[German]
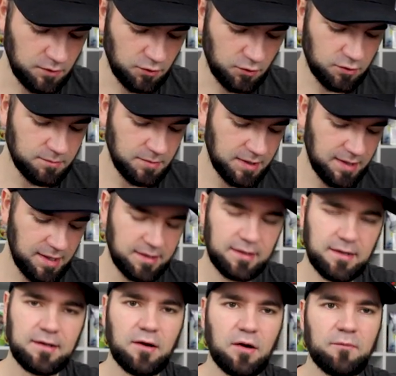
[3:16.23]
drückt mir gerne
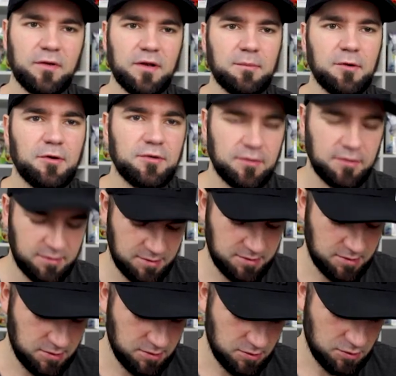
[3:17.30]
die Daumen, wenn ihr möchtet.
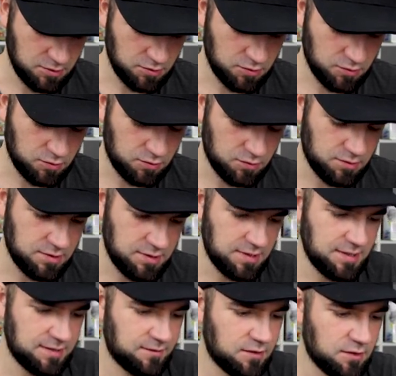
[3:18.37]
Und äh,
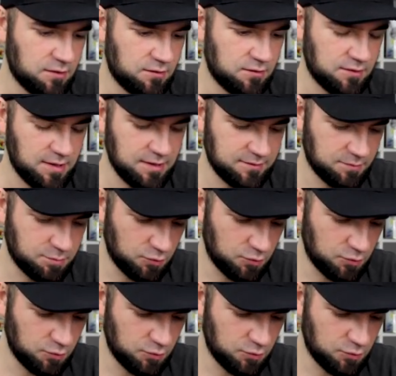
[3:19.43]
let's go. Erstes